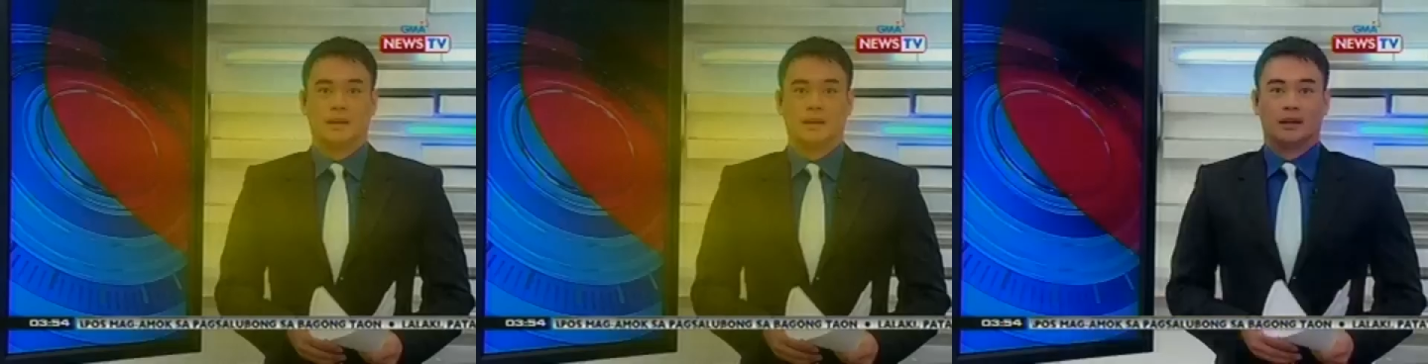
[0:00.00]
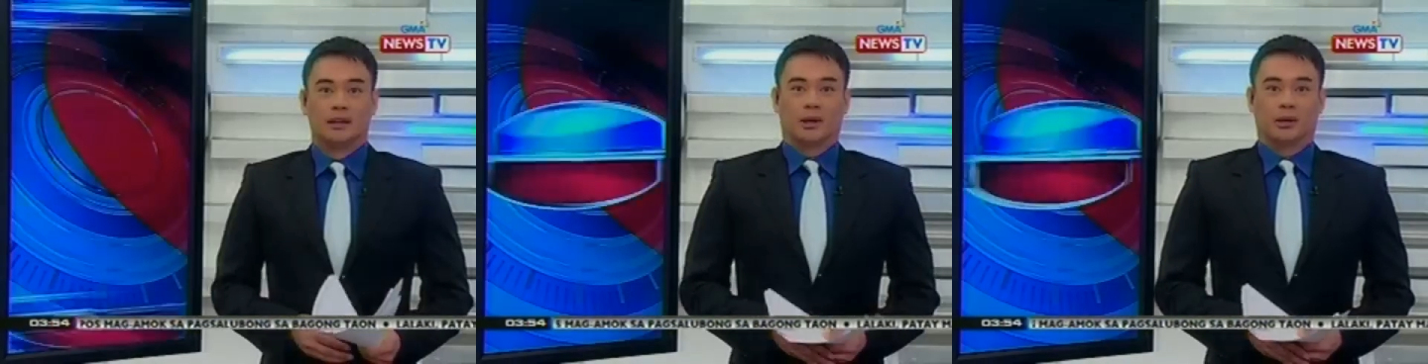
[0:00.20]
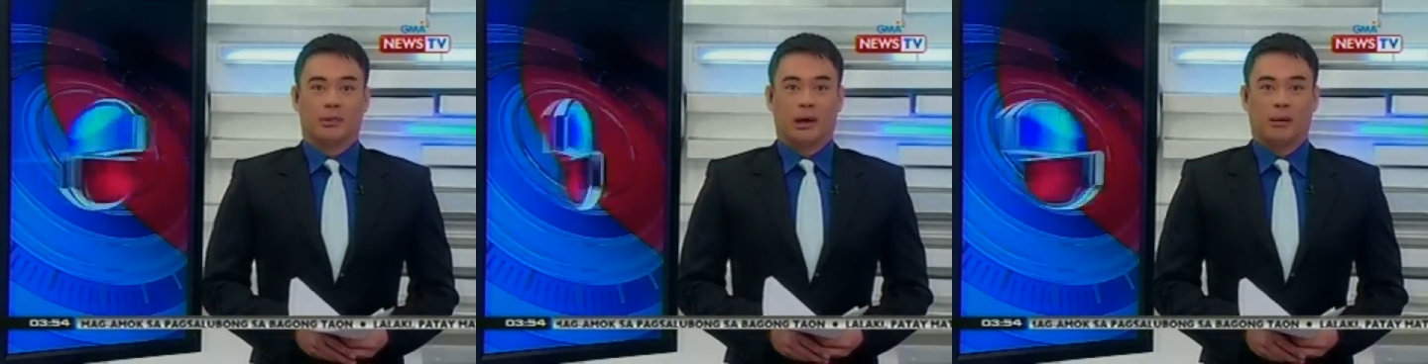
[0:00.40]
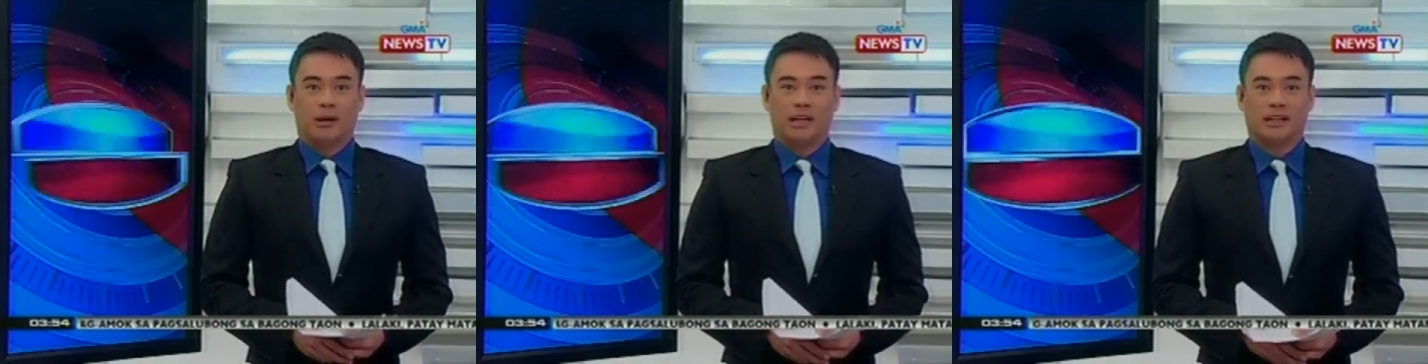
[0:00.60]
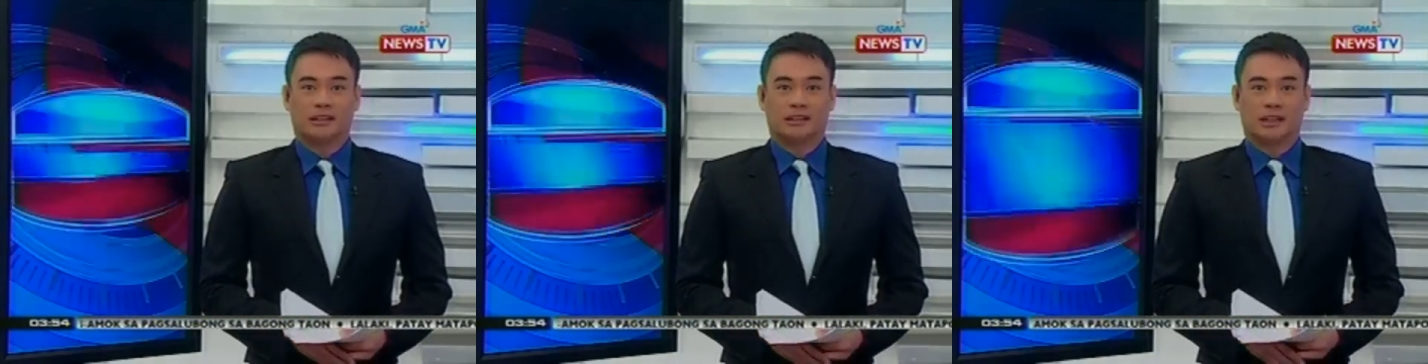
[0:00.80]

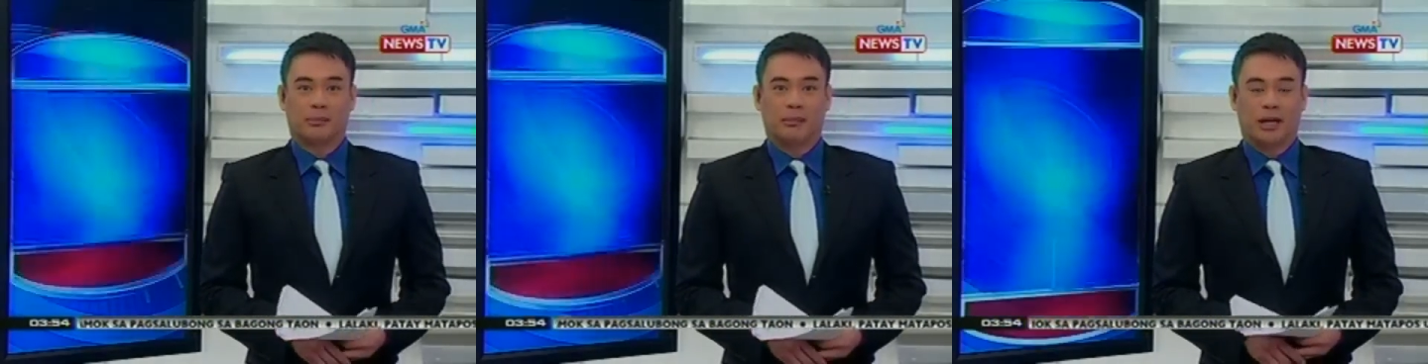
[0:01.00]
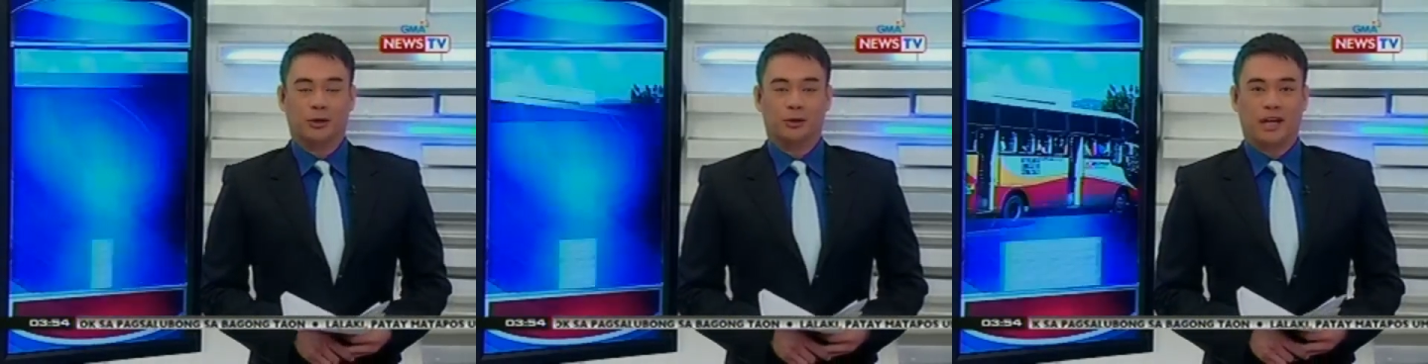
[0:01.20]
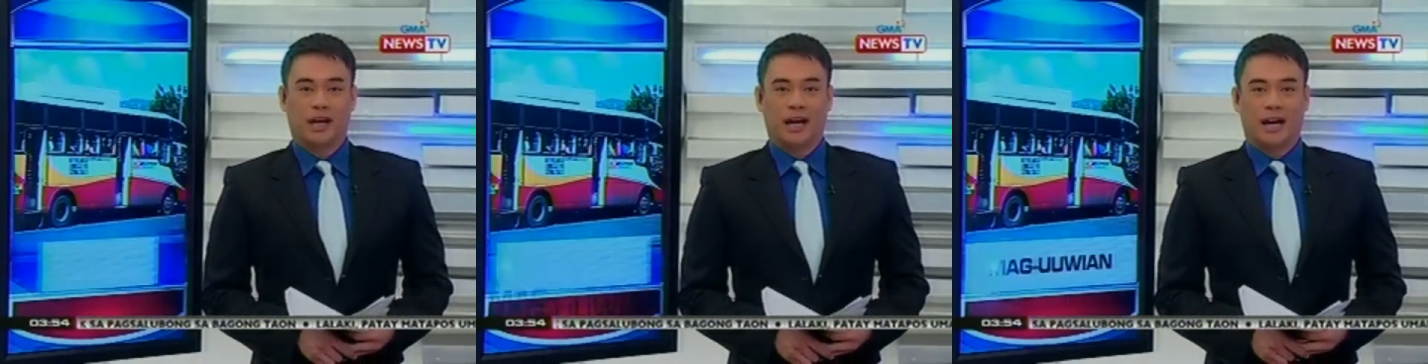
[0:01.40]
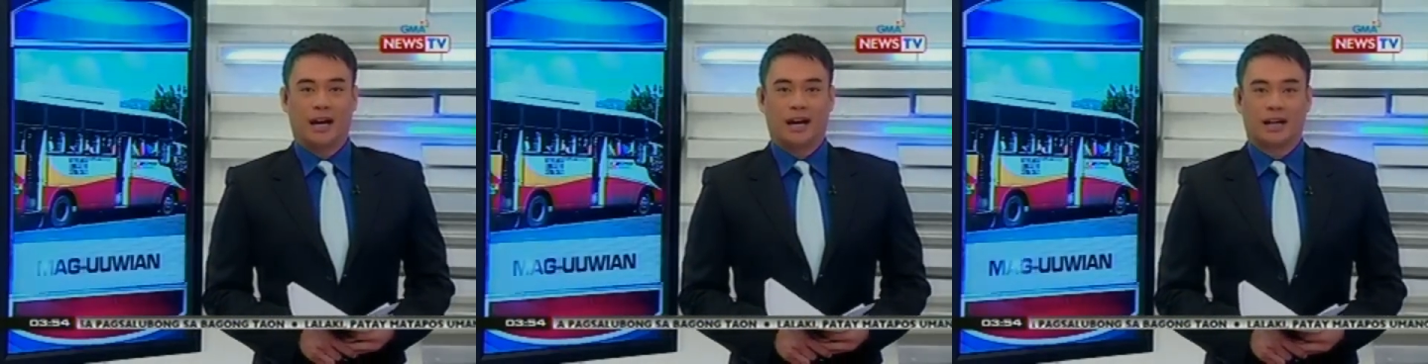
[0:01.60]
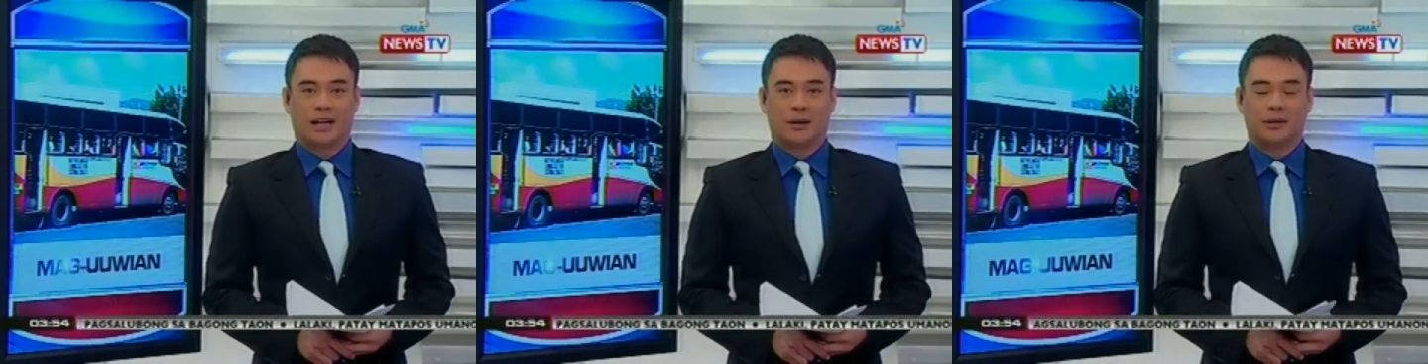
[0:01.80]
Magbabalik trabaho na
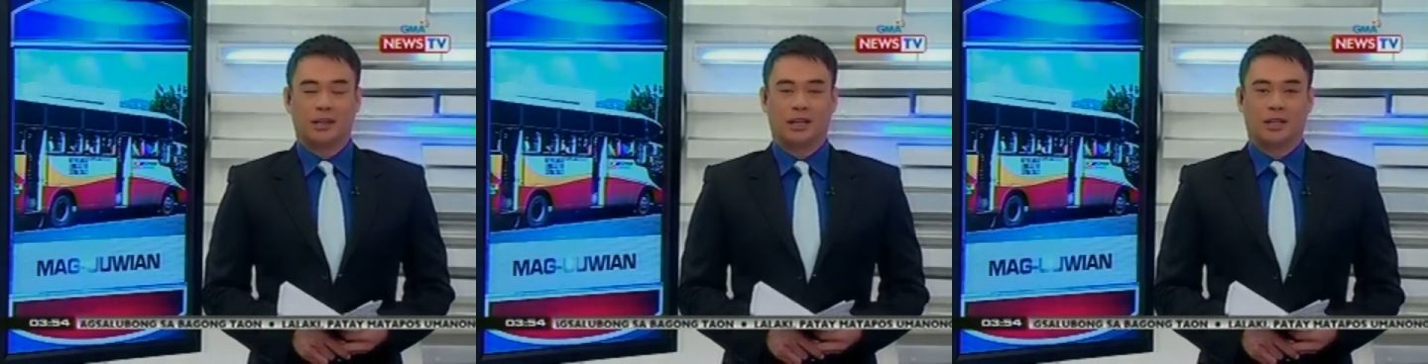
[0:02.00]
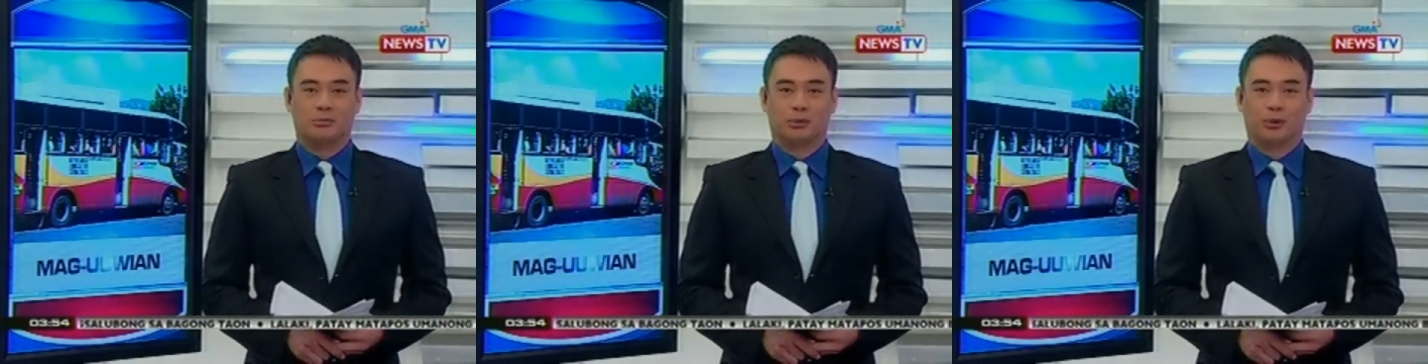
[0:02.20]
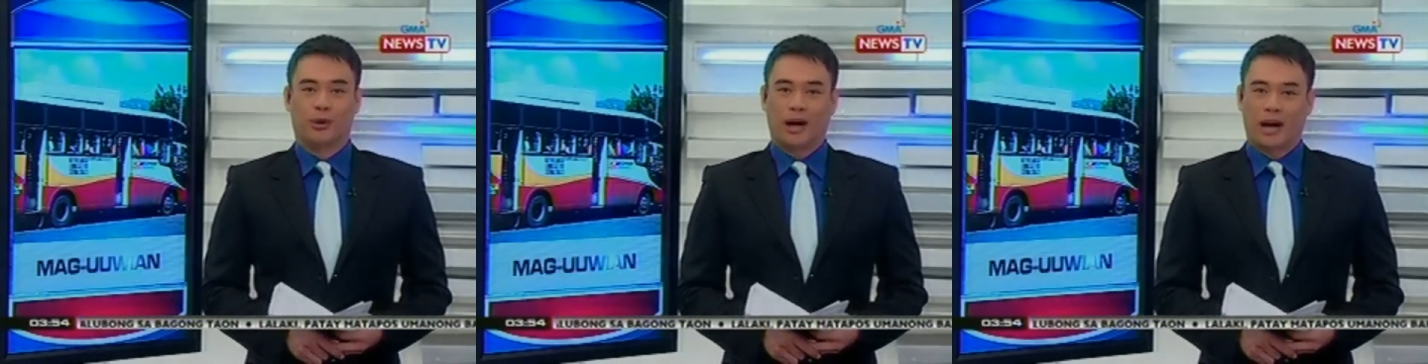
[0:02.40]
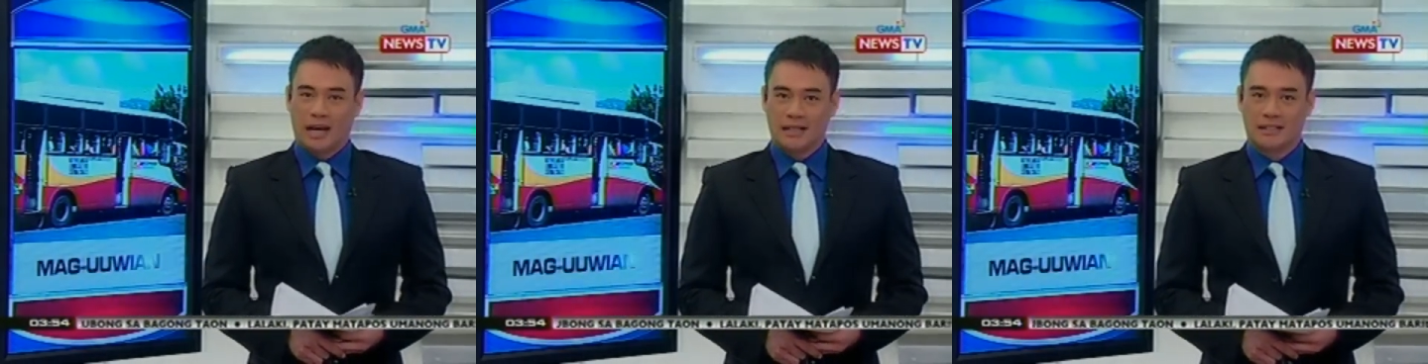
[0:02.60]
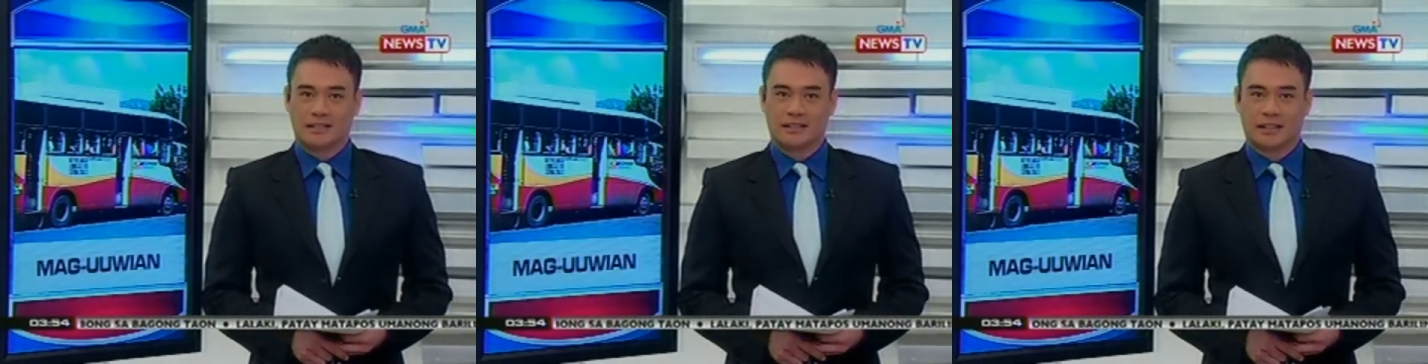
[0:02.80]
ang karamihan
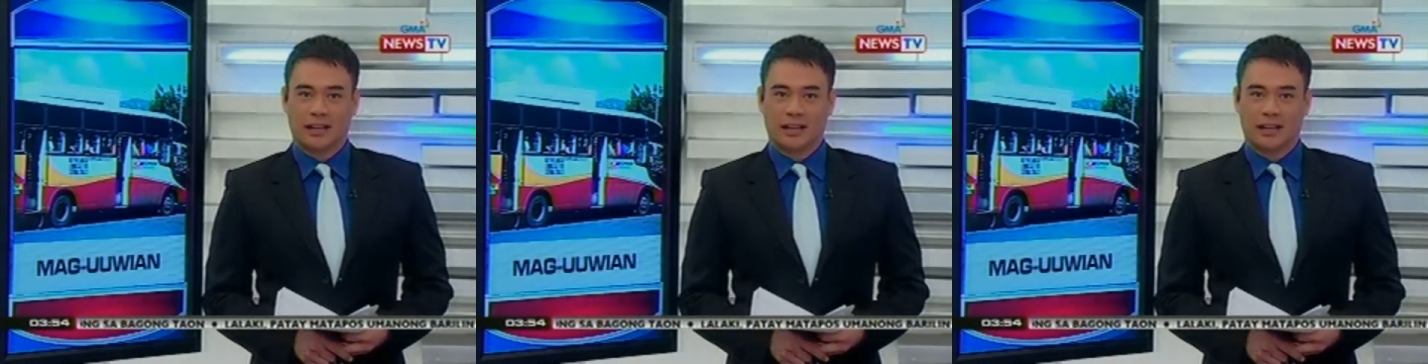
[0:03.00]
bukas,